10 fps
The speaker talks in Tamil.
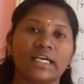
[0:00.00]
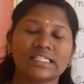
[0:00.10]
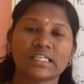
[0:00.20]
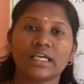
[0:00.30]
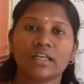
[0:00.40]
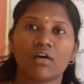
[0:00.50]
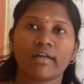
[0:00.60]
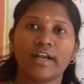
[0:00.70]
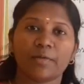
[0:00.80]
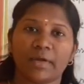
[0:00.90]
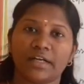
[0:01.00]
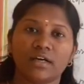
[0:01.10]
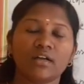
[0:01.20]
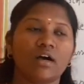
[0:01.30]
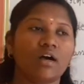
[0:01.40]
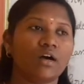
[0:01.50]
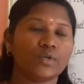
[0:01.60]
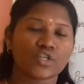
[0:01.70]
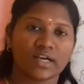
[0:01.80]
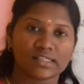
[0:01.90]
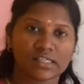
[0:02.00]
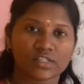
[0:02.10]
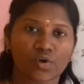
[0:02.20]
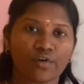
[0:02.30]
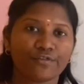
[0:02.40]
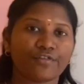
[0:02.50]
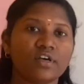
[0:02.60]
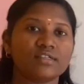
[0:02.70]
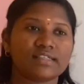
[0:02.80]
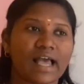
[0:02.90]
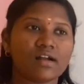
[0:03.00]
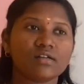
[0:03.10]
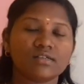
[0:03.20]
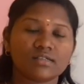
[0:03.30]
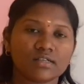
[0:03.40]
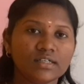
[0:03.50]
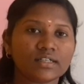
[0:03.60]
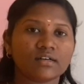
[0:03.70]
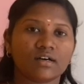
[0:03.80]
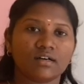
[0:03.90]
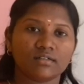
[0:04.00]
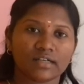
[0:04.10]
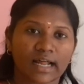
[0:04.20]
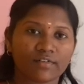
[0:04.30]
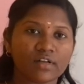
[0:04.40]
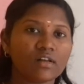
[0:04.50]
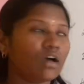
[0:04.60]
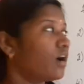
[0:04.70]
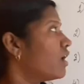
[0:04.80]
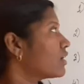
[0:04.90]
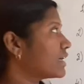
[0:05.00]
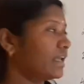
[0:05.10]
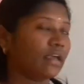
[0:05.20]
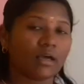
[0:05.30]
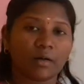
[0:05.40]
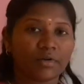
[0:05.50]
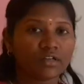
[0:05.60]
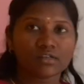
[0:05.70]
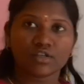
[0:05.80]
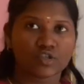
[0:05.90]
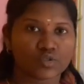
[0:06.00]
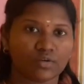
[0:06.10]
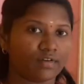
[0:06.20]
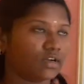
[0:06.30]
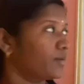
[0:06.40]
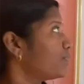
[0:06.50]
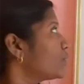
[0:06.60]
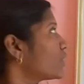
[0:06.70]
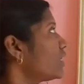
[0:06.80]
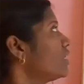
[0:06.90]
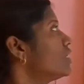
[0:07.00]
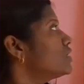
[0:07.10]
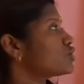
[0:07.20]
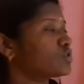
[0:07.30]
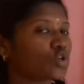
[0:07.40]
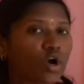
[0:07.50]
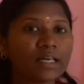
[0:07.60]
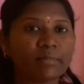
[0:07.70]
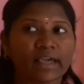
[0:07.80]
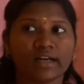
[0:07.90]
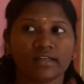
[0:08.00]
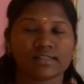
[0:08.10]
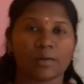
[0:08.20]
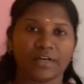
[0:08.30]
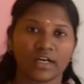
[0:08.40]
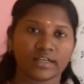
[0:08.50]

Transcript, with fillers: இட்ஸ் அ இன்ஆர்கானிக் மேட்டர் விச் கன்சிக்ஸ் ஆஃப் சாண்ட் சில்ட் கிராவல் கிளே அப்படின்னு சொல்லுவாங்க ஓகே ஸோ சாயில் மெக்கானிக்ஸ் அப்படின்னா